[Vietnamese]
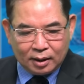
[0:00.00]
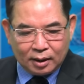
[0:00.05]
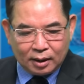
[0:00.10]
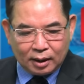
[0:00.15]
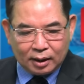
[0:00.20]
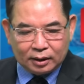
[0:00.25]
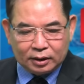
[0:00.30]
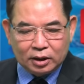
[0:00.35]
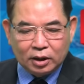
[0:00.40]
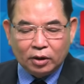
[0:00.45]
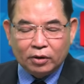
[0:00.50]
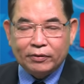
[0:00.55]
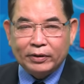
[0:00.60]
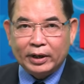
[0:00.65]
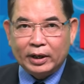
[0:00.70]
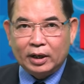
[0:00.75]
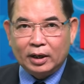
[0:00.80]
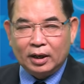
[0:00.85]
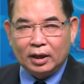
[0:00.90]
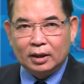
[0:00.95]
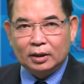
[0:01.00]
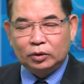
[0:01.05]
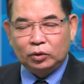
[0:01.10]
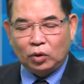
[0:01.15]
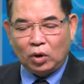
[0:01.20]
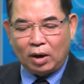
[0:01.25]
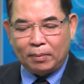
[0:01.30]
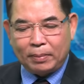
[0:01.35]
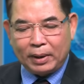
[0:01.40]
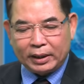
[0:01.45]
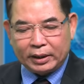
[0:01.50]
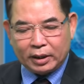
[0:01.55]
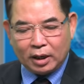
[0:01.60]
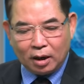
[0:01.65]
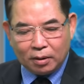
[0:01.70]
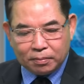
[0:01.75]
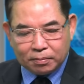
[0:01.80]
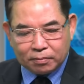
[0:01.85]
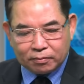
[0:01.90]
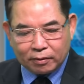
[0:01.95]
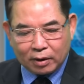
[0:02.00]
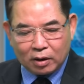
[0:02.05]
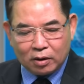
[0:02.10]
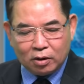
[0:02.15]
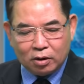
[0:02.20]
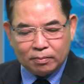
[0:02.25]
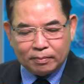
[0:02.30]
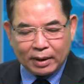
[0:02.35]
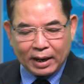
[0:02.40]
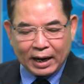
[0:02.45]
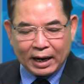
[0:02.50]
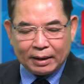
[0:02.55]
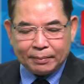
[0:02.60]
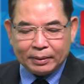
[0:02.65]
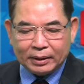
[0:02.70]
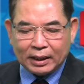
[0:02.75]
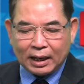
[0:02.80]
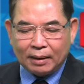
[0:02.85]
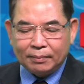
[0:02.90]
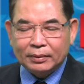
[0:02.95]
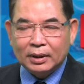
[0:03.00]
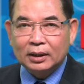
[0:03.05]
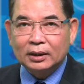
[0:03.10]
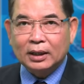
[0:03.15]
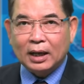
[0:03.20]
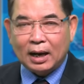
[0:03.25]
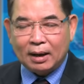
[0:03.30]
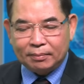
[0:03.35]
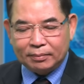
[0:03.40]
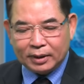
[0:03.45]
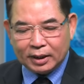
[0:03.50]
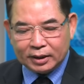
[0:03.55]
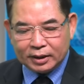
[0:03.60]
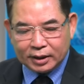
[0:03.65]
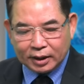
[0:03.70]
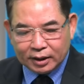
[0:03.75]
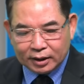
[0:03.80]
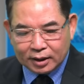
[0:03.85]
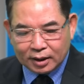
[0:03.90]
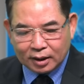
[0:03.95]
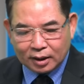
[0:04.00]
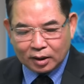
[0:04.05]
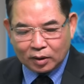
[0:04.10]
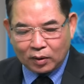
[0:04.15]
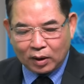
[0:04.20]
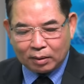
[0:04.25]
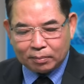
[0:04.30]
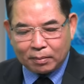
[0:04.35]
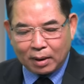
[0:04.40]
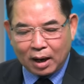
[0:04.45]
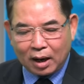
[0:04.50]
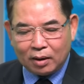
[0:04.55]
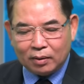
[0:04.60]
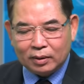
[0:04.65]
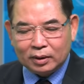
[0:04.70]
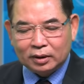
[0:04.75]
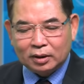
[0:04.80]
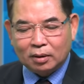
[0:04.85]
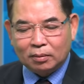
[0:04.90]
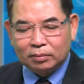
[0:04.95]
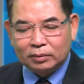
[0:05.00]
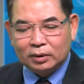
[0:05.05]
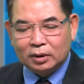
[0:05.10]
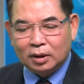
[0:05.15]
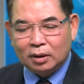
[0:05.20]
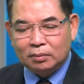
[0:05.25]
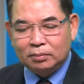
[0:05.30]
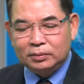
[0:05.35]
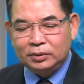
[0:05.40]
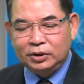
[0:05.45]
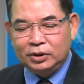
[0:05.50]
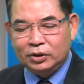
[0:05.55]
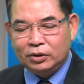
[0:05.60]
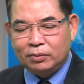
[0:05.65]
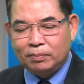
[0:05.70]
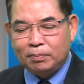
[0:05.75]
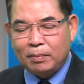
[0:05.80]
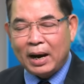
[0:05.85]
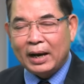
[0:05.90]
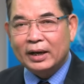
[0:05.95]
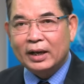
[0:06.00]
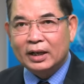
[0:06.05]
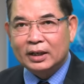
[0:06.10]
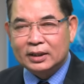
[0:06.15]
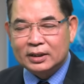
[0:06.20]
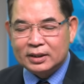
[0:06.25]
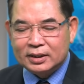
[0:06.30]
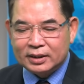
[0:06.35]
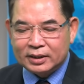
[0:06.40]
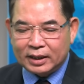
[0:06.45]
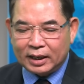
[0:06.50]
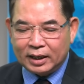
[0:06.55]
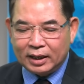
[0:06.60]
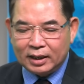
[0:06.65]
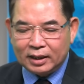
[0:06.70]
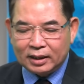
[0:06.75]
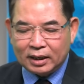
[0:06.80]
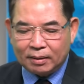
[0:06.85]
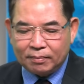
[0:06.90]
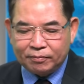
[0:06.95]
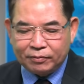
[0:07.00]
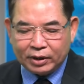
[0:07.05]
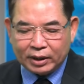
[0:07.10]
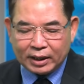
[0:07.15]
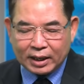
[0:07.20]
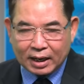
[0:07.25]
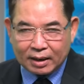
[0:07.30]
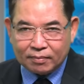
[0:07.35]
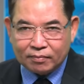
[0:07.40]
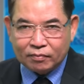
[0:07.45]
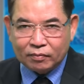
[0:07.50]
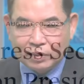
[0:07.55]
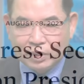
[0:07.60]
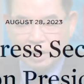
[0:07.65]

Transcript: À, thưa quý vị, à, Tòa Bạch Ốc vào hôm 28 tháng 8 đã chính thức loan báo là Tổng thống Joe Biden sẽ đến thăm Việt Nam